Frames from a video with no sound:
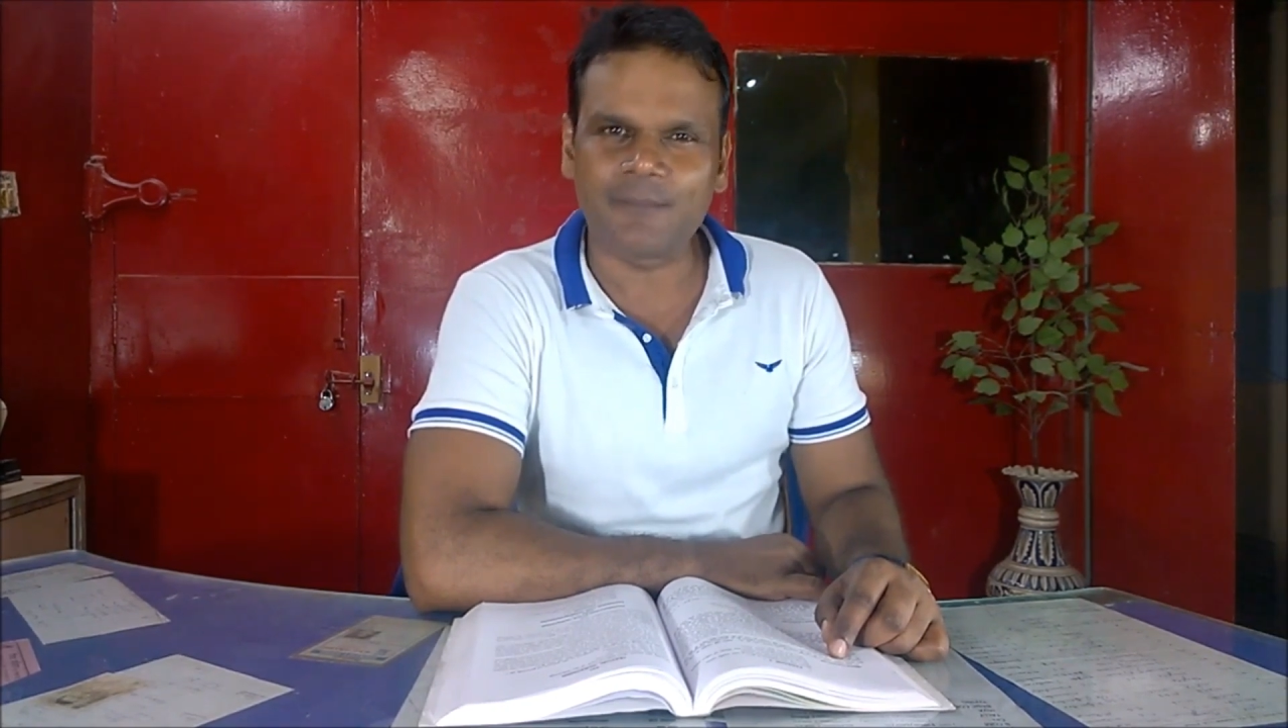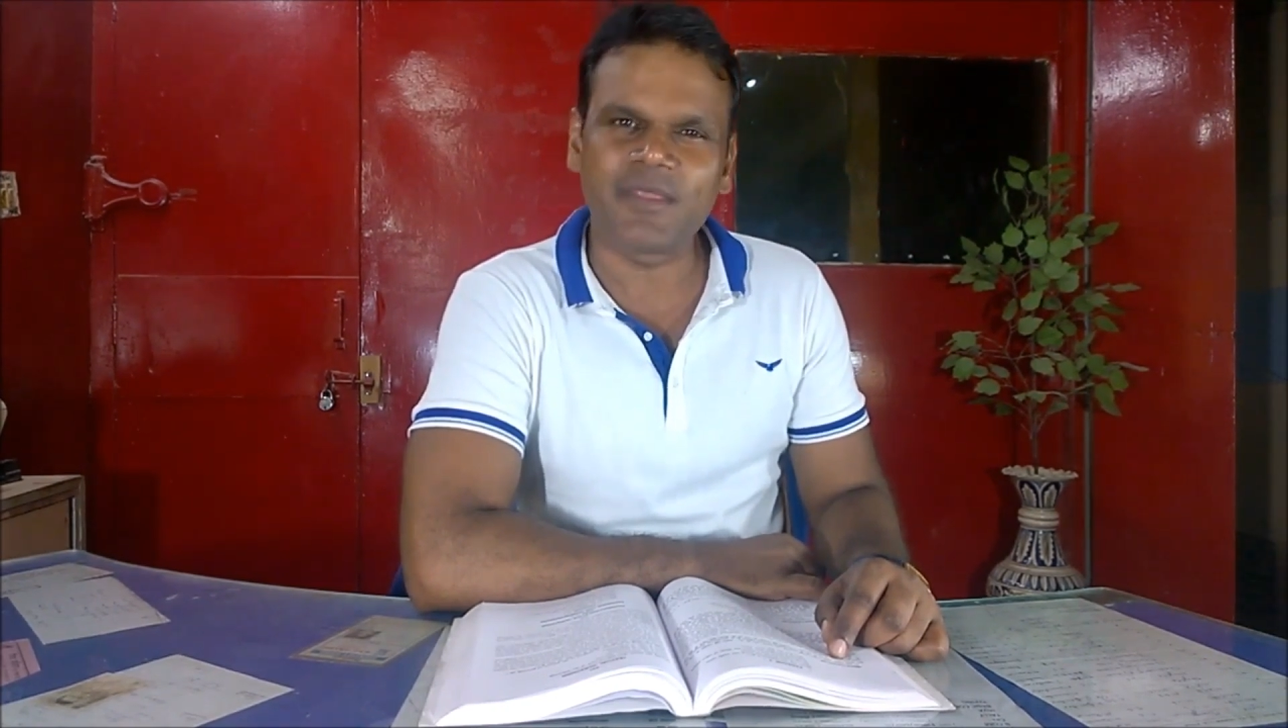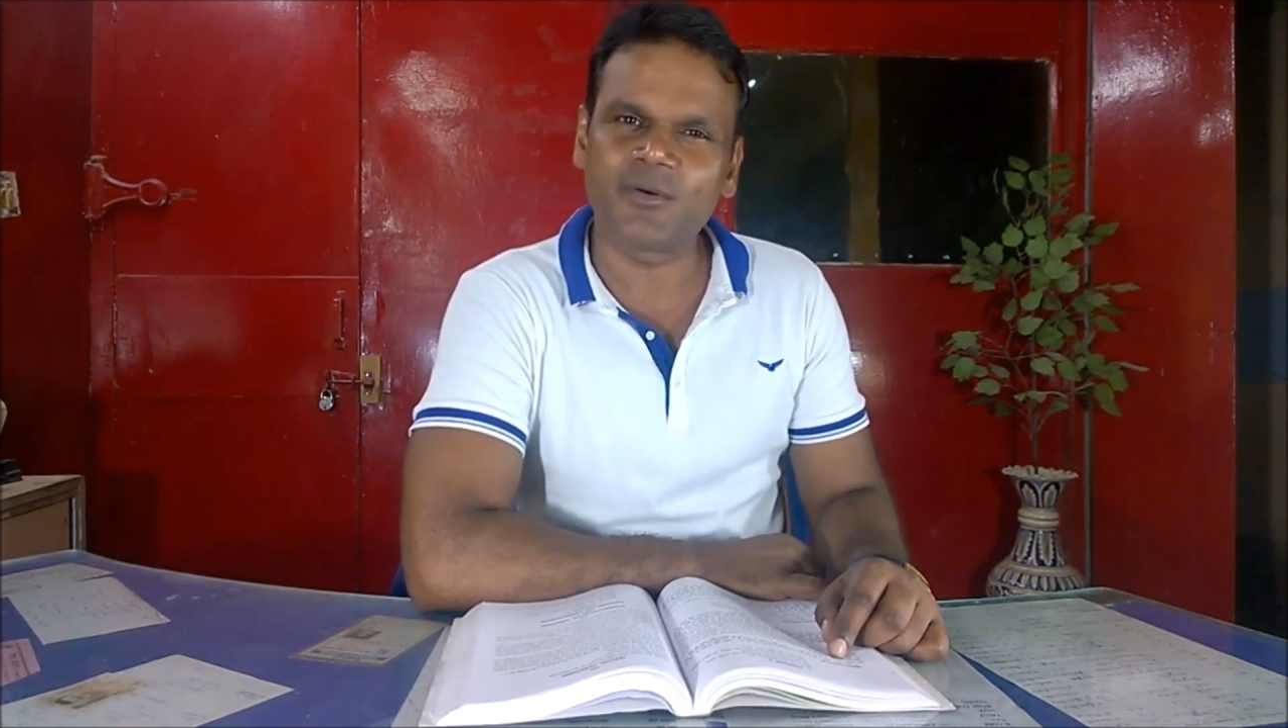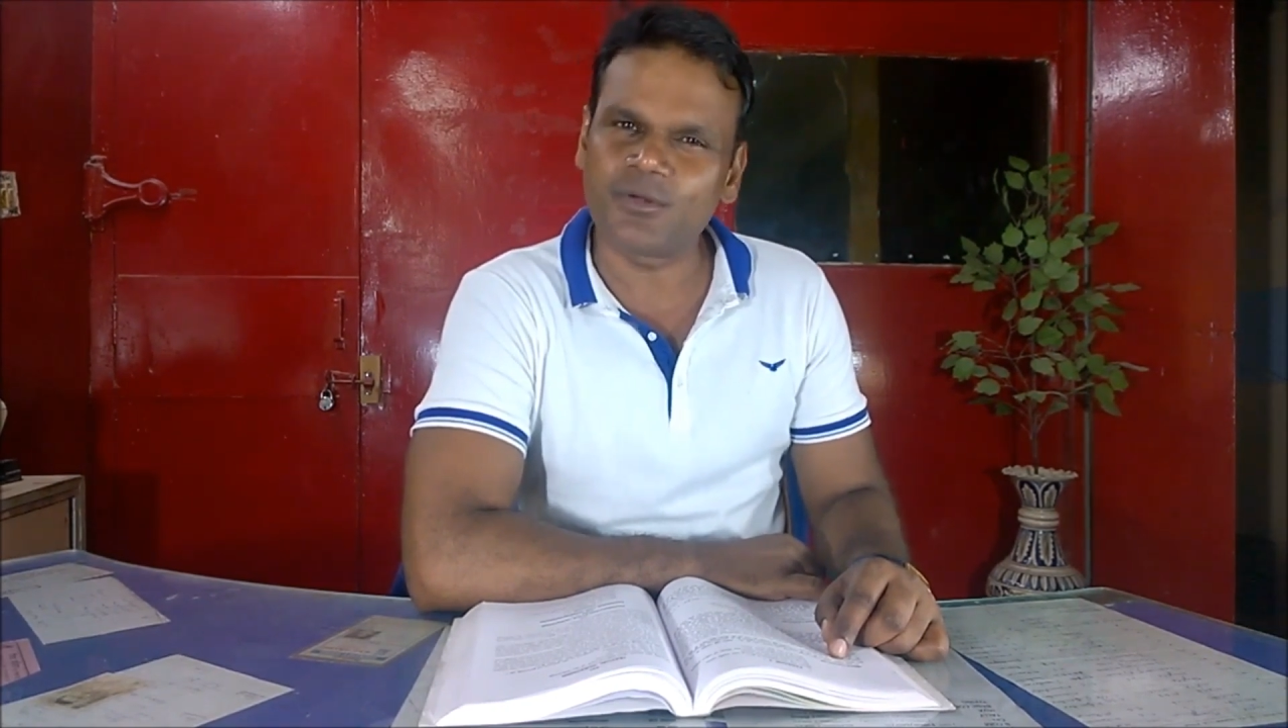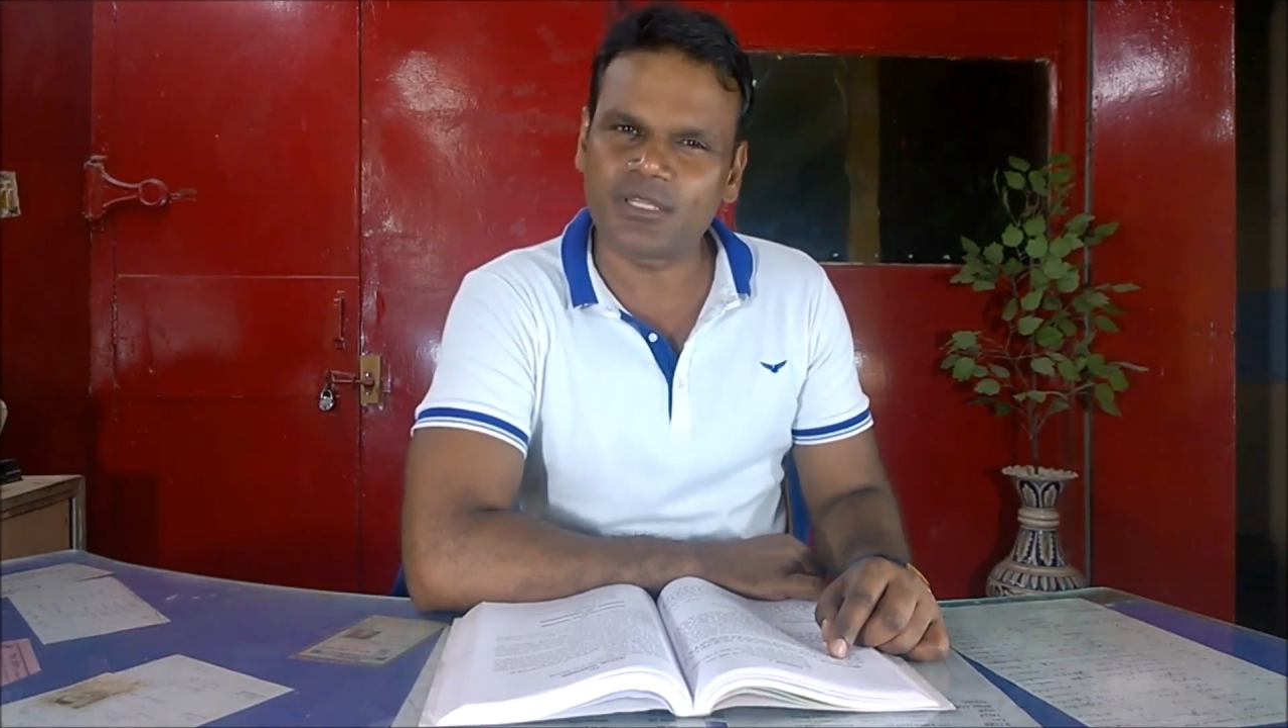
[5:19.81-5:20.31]

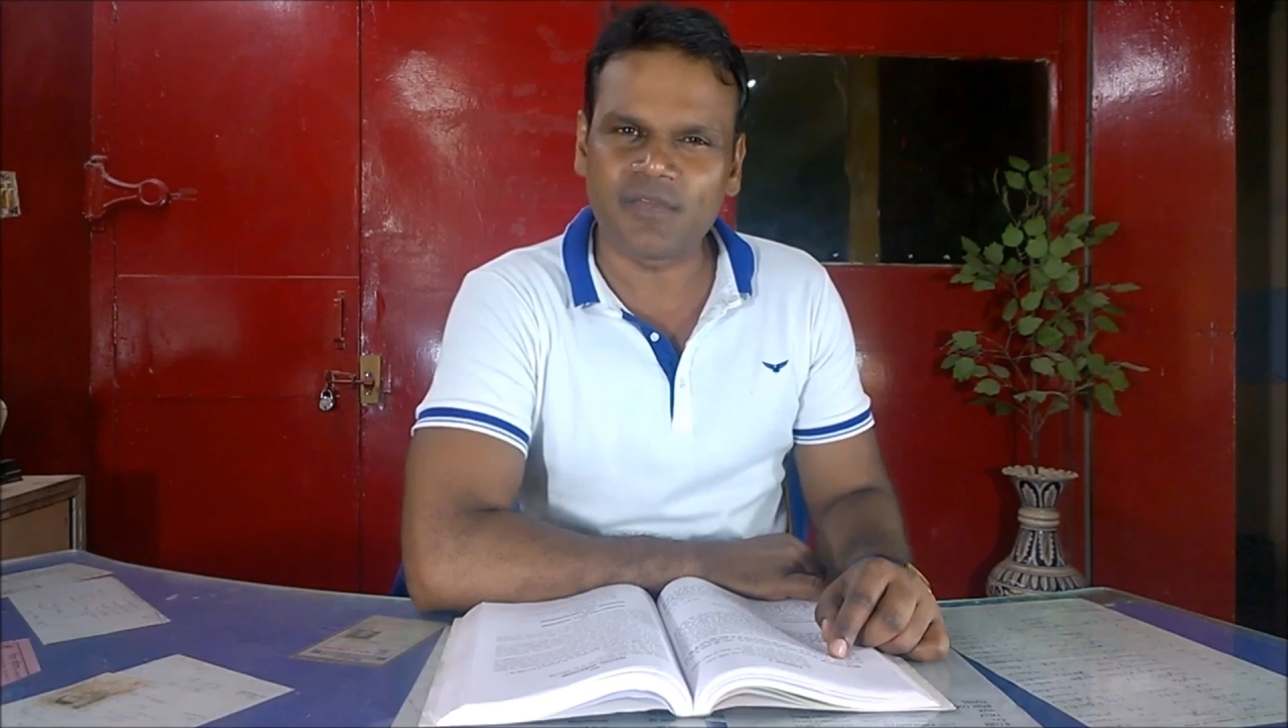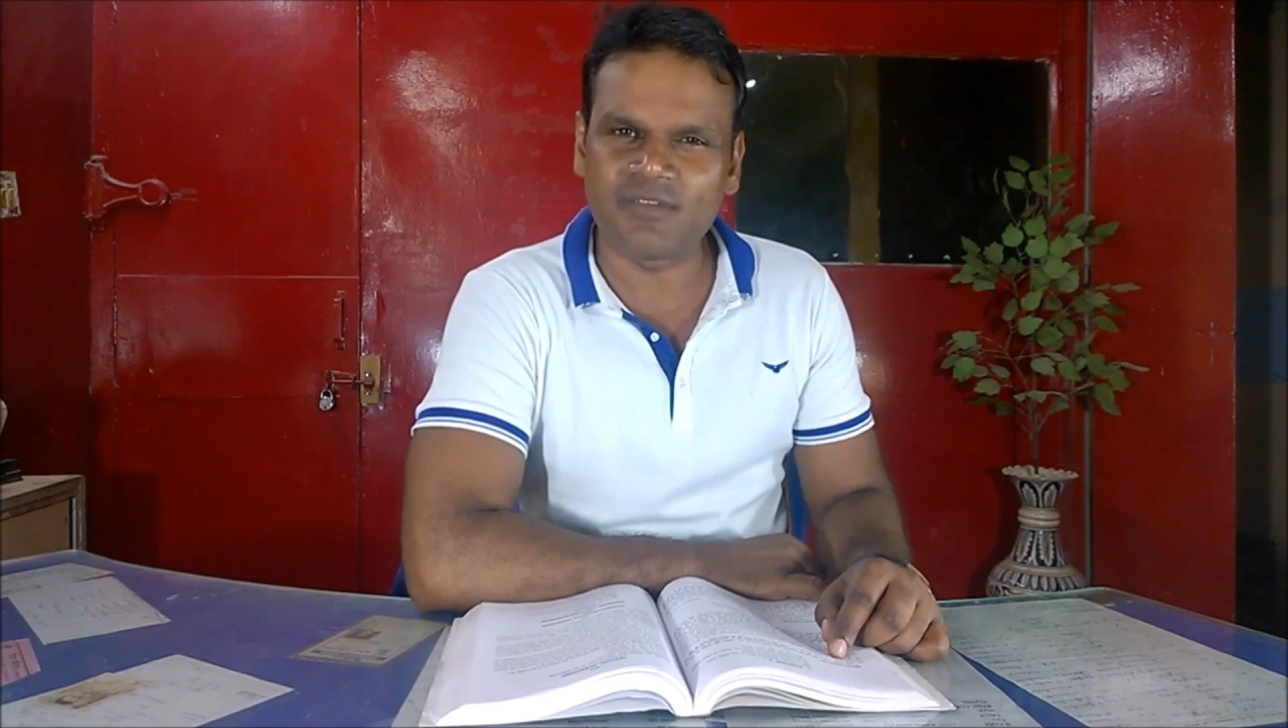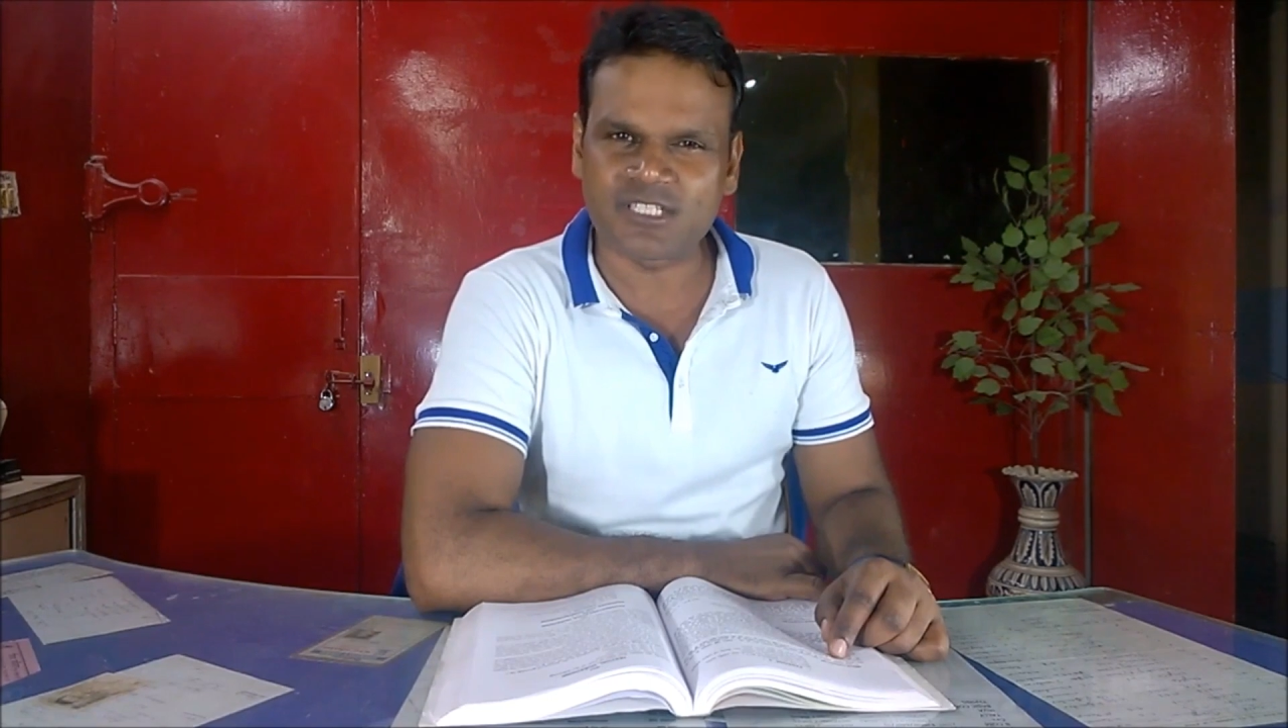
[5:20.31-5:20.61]
अपने खुद के